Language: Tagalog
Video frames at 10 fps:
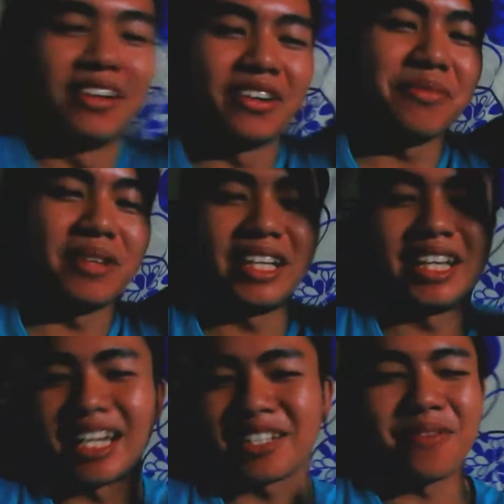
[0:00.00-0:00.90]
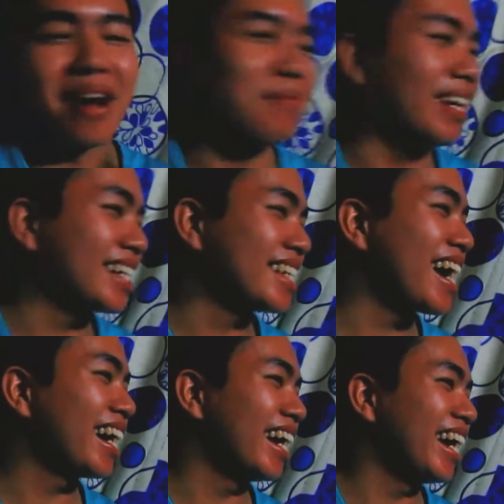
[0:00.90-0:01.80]
Romedia, sumapi ka
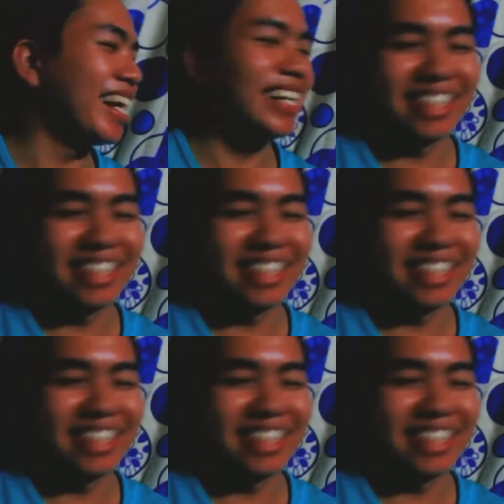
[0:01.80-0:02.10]
sa akin.